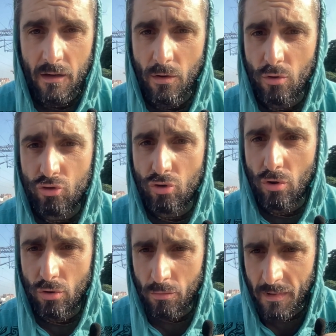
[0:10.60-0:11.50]
Non
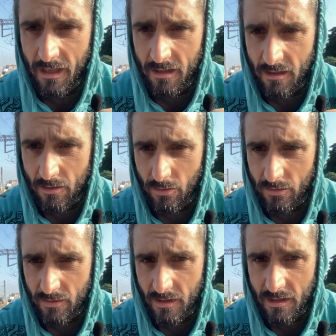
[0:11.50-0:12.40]
sono medico,
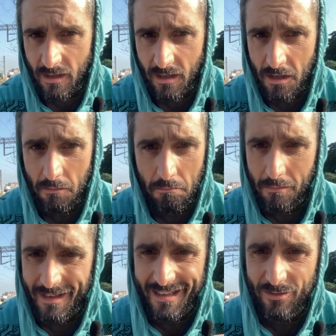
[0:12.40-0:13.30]
sicché
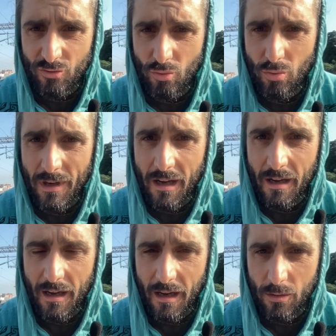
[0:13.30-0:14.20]

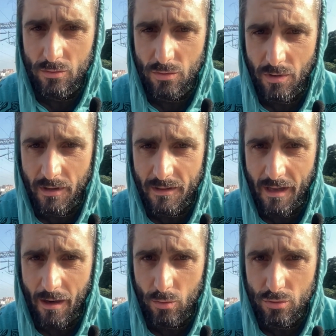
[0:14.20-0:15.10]
nessuna
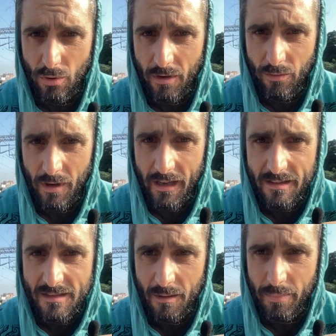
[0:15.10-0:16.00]
autorità,
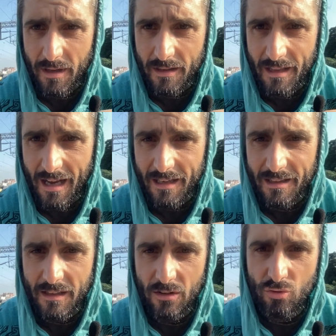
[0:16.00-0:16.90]
autorevolezza per
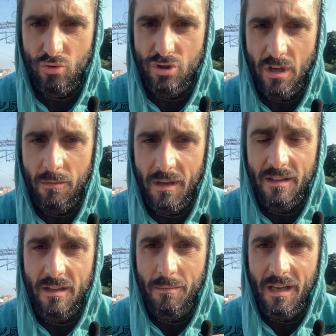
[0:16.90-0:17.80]
darti dei
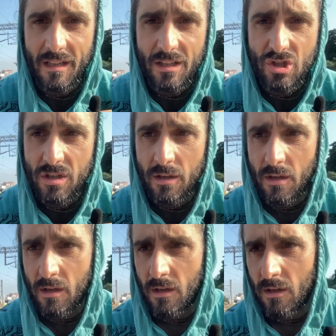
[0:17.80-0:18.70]
suggerimenti medici.
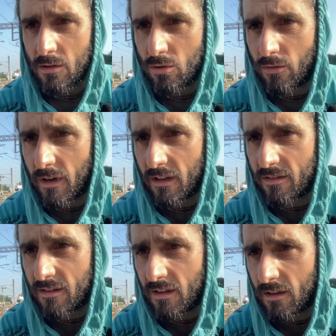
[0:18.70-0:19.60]

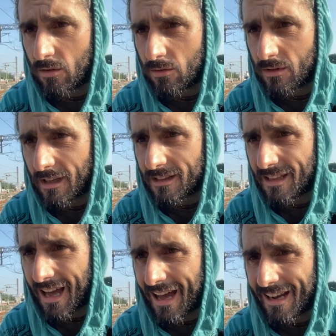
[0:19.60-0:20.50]
Dovresti
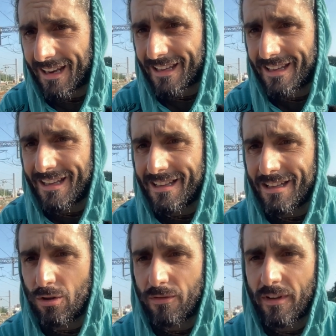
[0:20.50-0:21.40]
contattare chi
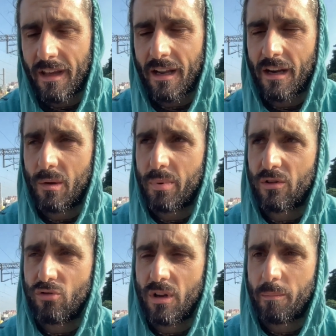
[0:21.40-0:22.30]
di dovere, le
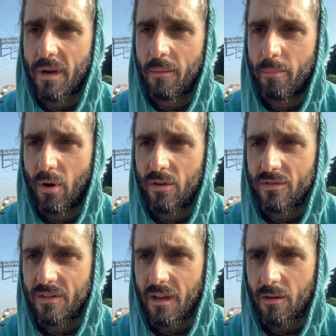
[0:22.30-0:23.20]
persone
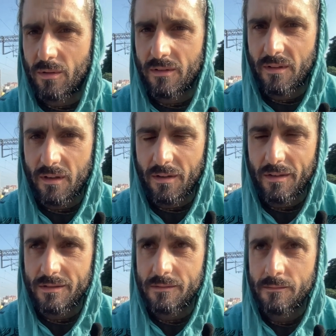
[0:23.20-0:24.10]
preposte a queste
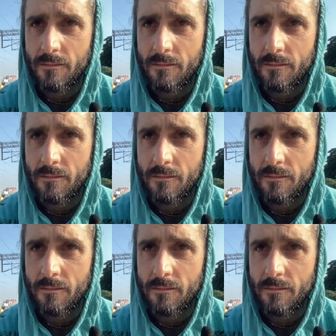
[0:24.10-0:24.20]
cose.